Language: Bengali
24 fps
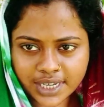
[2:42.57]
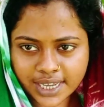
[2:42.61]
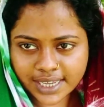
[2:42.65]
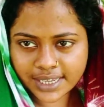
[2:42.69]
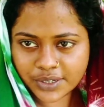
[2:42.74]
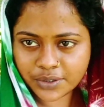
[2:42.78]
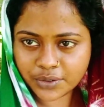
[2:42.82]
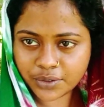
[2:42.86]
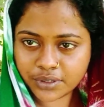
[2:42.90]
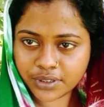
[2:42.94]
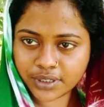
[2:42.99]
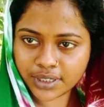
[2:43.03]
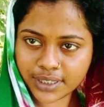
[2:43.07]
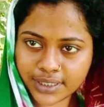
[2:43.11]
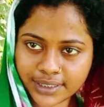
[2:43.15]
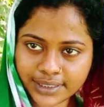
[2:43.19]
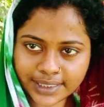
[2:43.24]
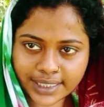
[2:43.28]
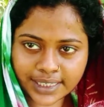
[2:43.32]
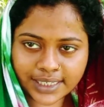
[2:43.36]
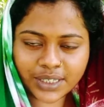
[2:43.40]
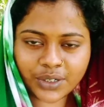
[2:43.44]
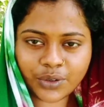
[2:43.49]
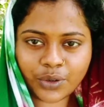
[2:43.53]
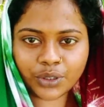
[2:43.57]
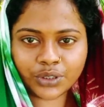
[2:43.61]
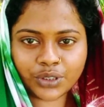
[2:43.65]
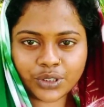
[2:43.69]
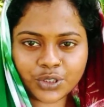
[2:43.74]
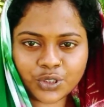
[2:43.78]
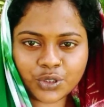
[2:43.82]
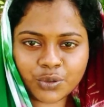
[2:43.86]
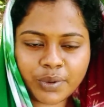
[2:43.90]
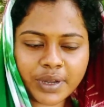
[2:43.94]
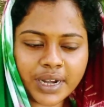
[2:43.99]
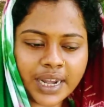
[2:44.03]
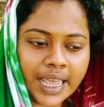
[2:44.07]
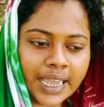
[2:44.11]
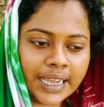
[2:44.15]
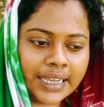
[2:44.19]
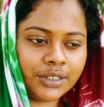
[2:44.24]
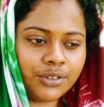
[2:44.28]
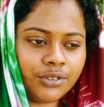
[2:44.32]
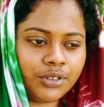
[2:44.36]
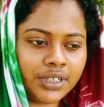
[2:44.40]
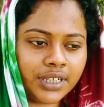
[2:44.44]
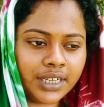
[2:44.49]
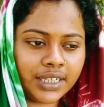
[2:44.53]
যাই হোক দেখি কত সময়
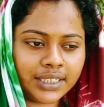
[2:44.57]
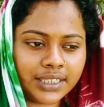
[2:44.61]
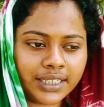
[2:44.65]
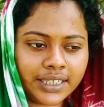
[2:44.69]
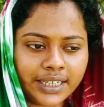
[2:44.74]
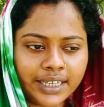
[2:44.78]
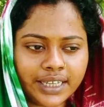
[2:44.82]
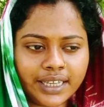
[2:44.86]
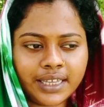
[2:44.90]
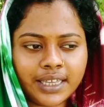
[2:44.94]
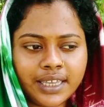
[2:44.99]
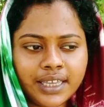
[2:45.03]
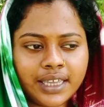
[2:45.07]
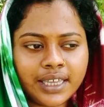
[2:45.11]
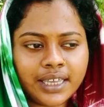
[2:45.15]
লাগে তো এখান থেকে